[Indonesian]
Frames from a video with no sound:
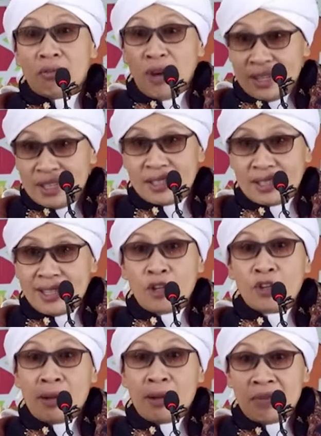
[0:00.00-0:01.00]
Waris
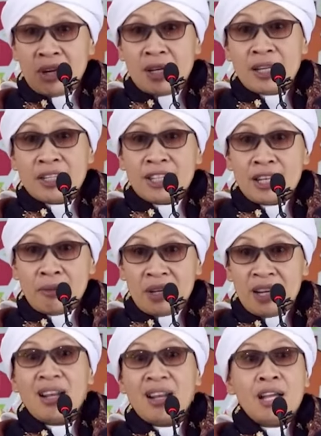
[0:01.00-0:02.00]
kalau diambil dengan cara
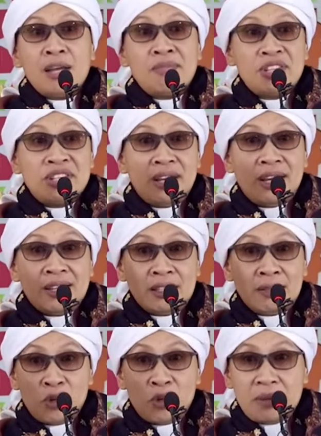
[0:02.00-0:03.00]
yang benar akan menjadi
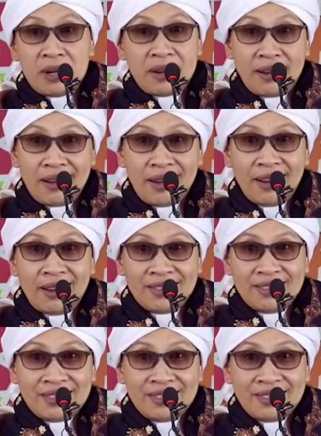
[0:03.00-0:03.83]
harta penuh berkah.